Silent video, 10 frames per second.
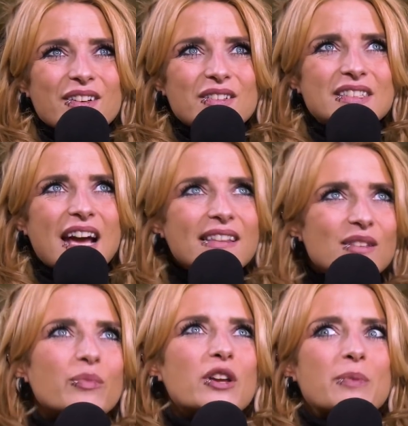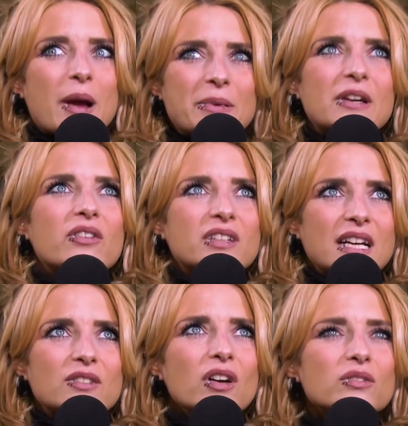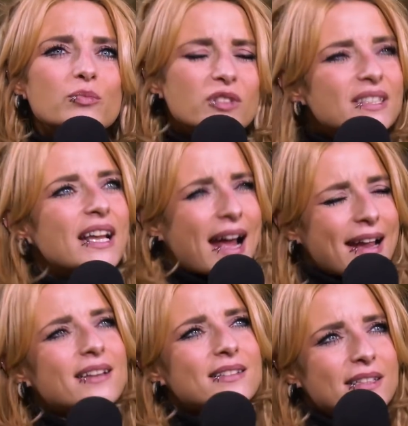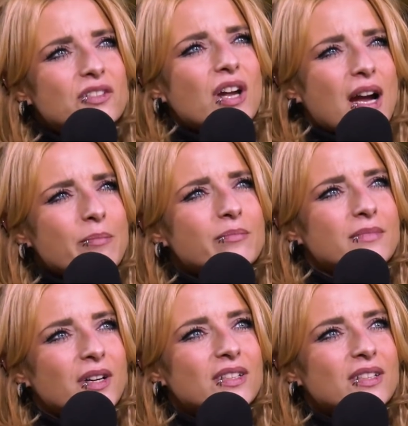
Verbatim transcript: und da zum Beispiel habe ich auch gedacht, doch, du musst dein eigenes Lied schreiben.